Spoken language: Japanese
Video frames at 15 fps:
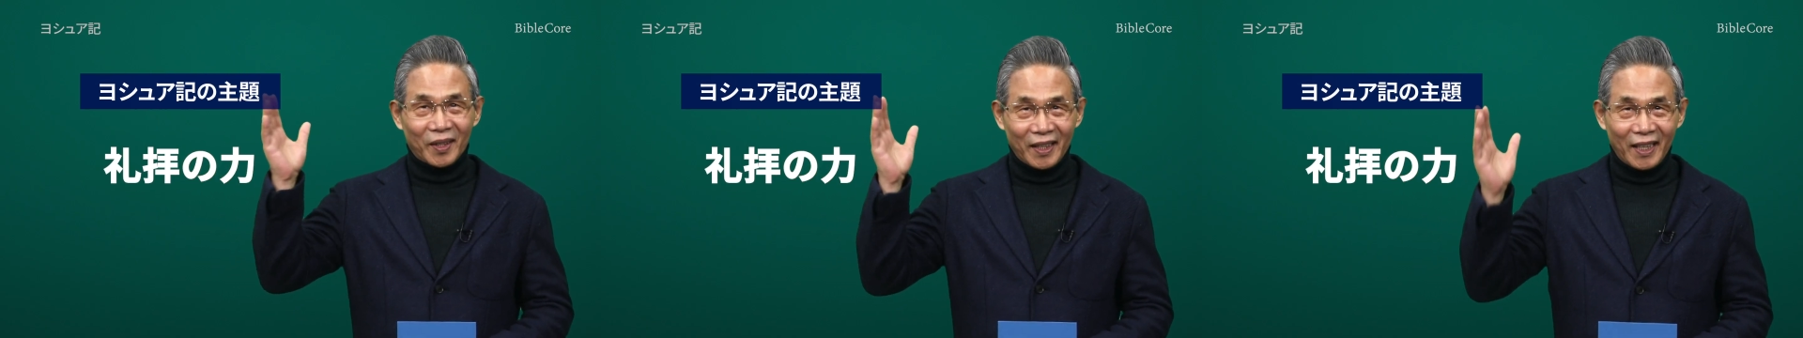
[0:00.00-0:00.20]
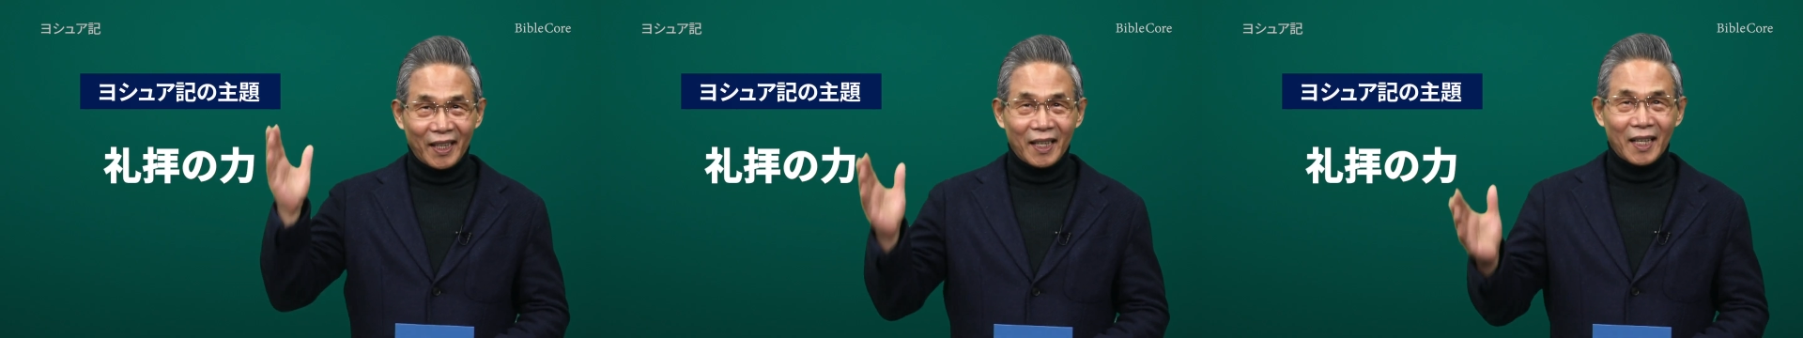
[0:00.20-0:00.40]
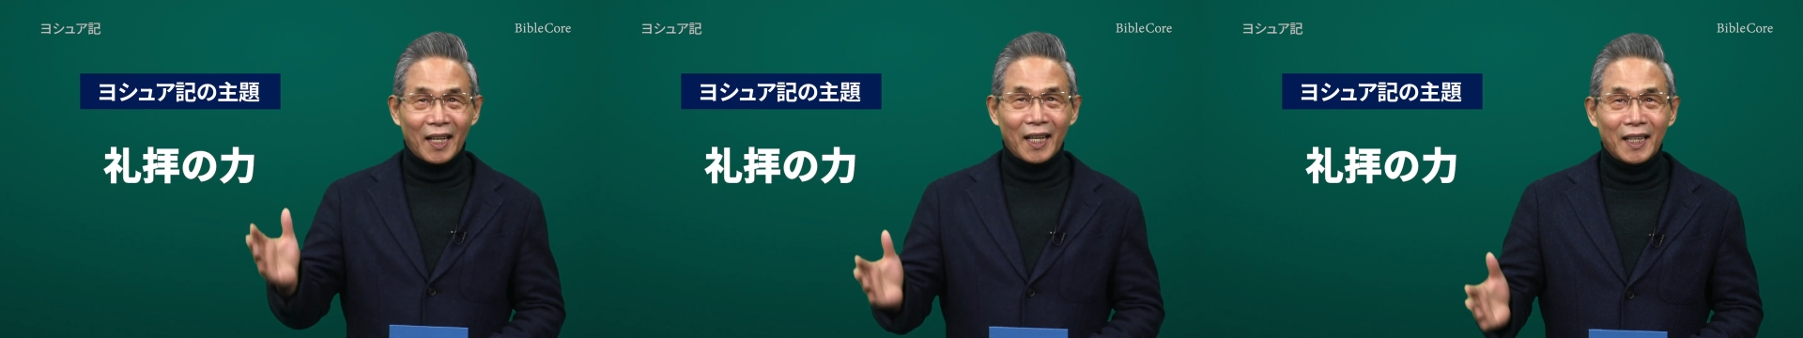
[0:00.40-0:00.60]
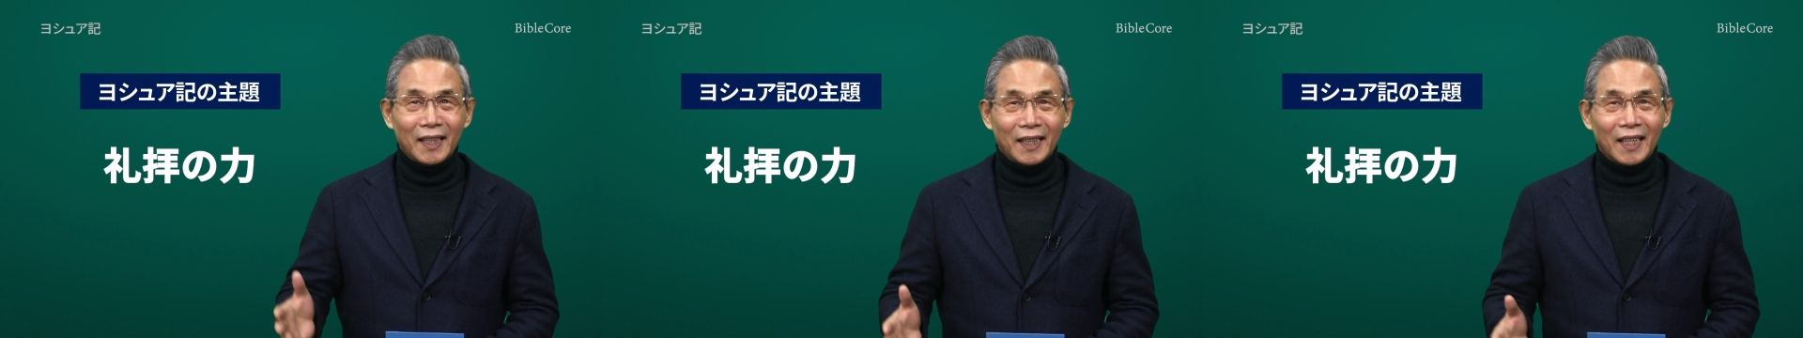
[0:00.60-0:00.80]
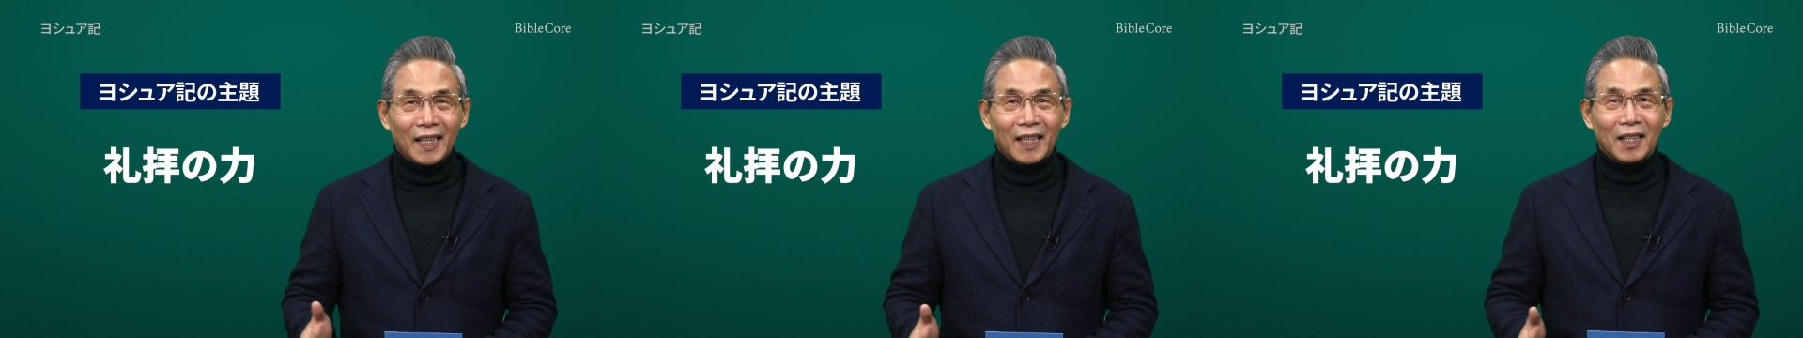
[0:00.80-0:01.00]
礼拝
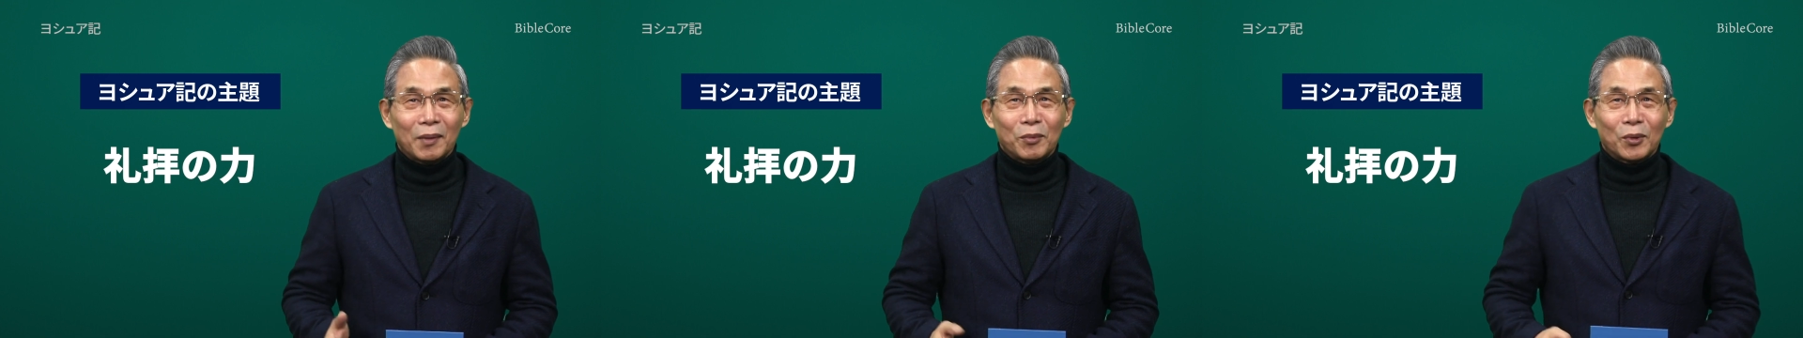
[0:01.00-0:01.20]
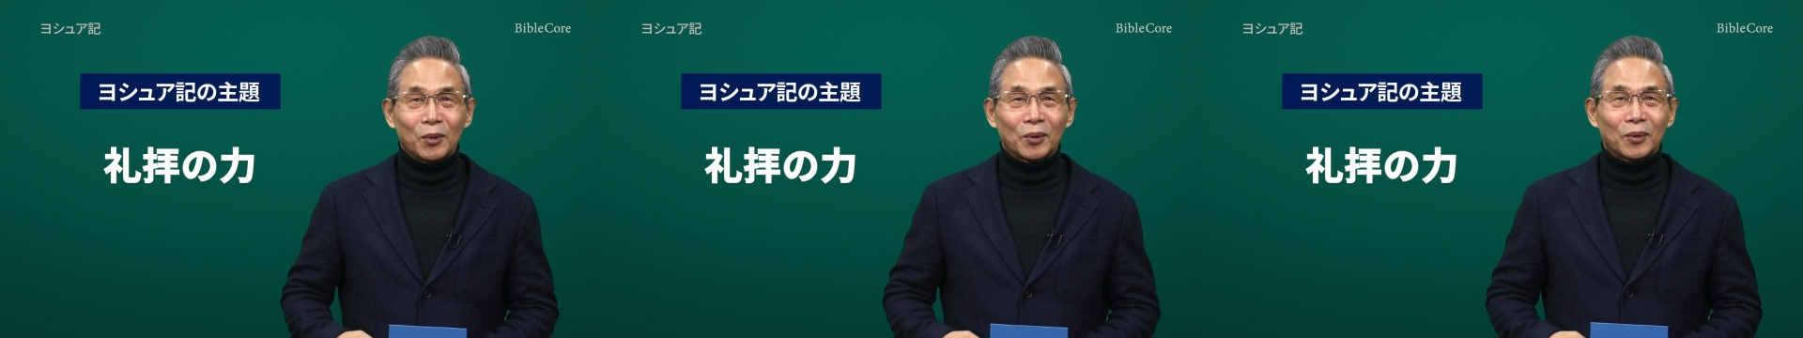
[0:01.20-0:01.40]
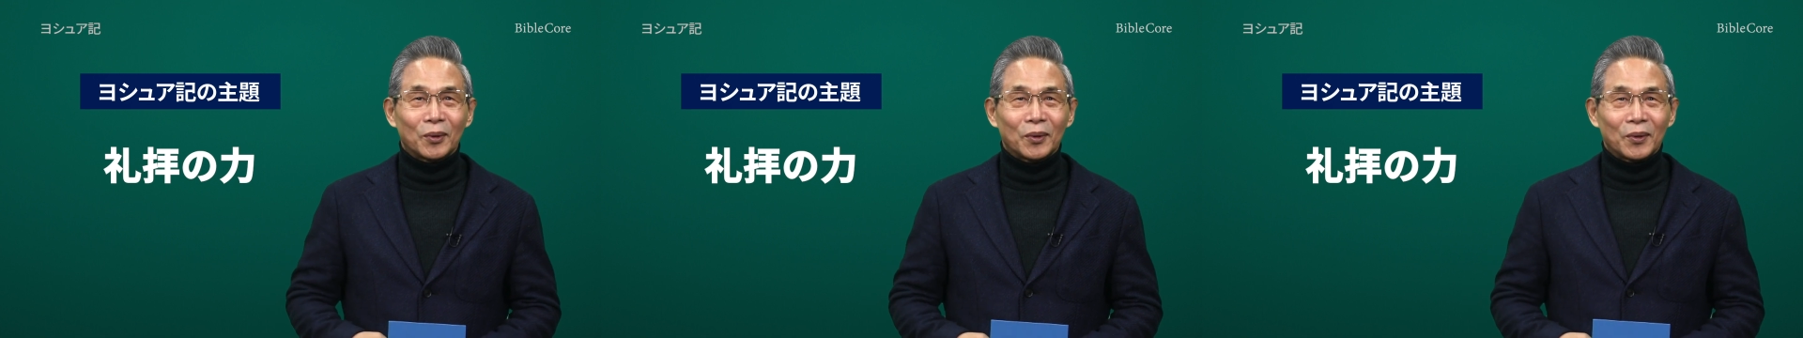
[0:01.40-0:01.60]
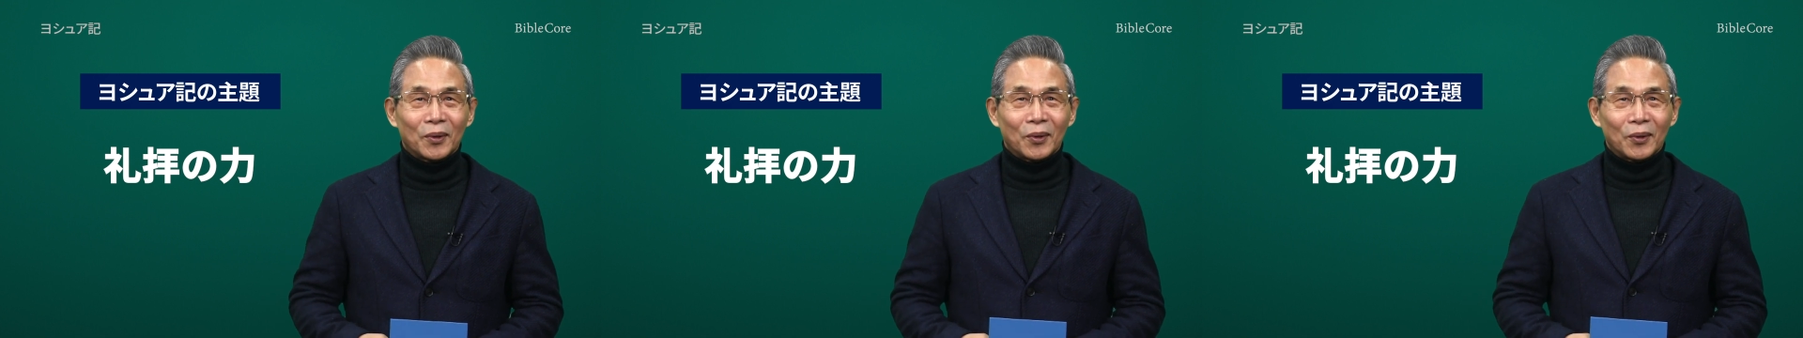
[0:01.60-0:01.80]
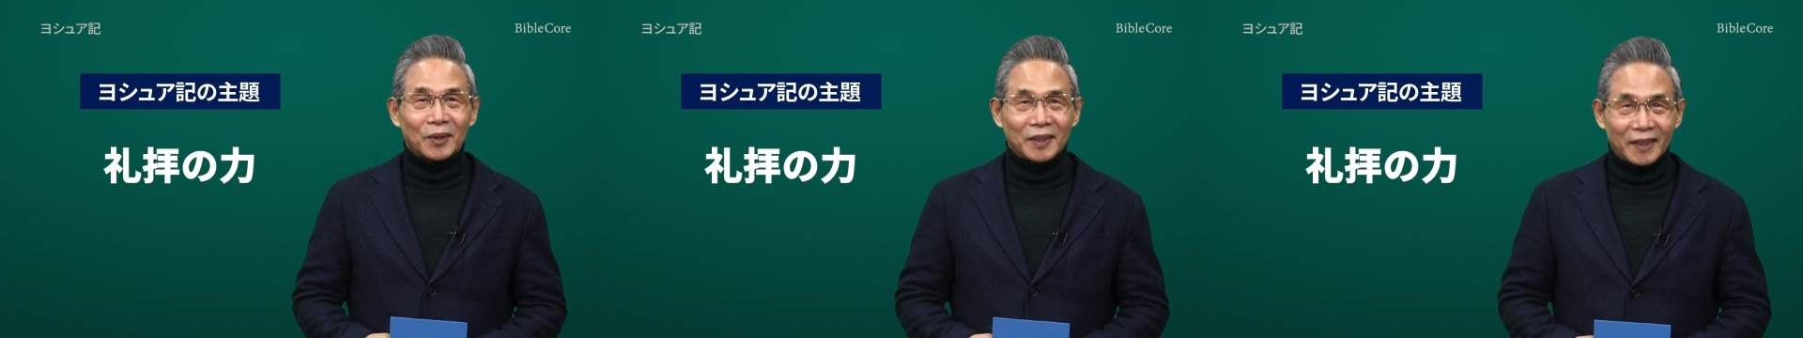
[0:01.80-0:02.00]
に励むことを
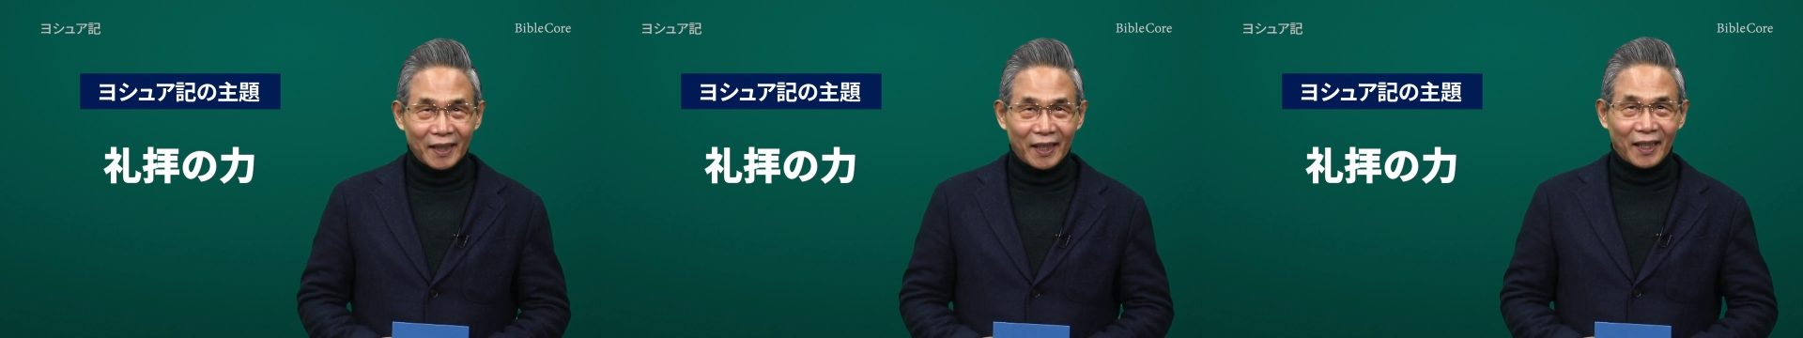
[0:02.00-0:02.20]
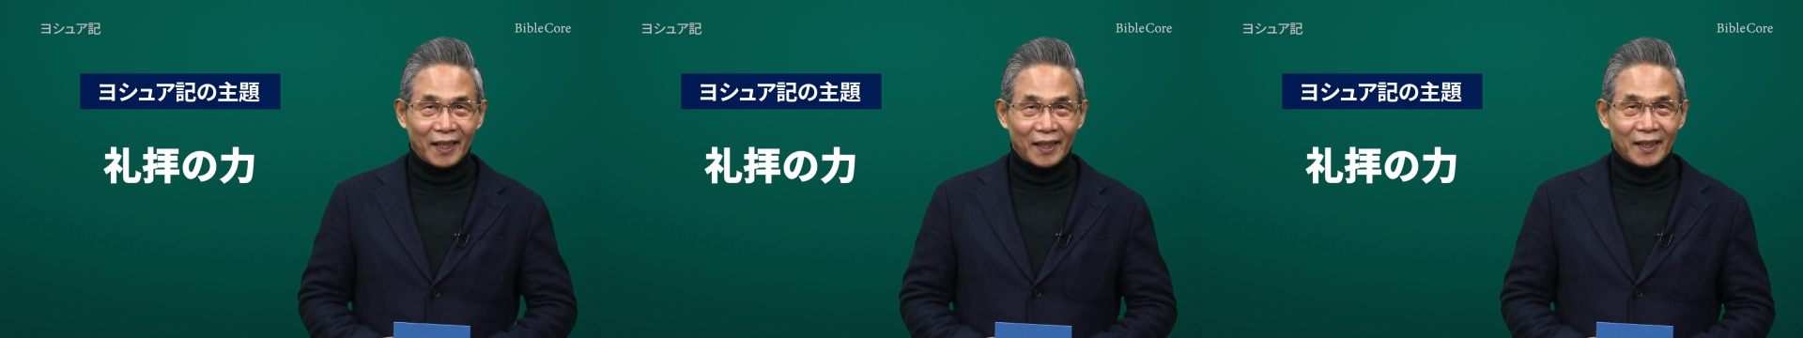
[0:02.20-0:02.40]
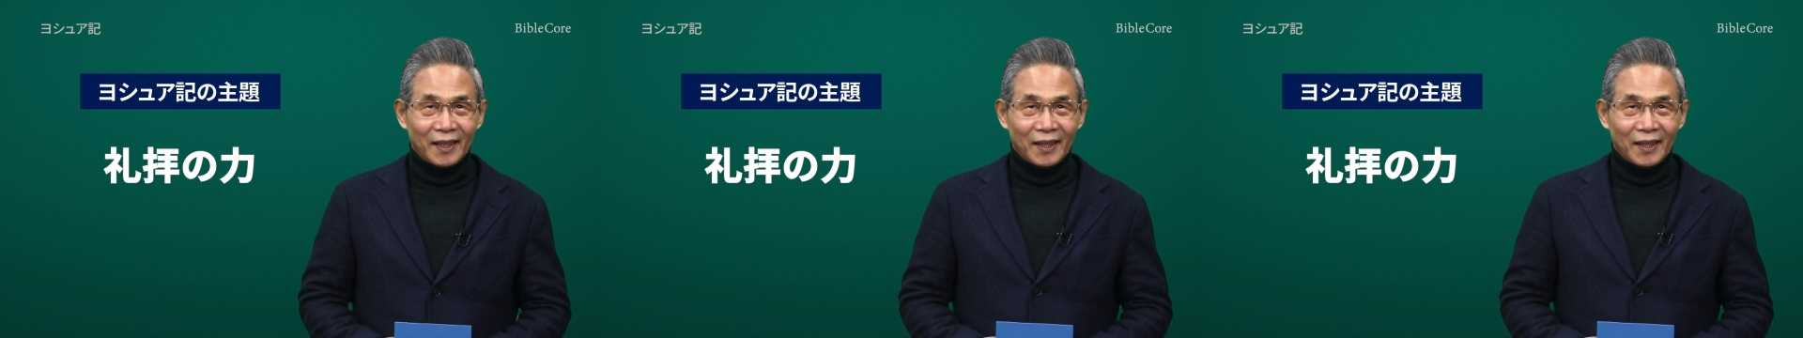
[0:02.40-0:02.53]
どうして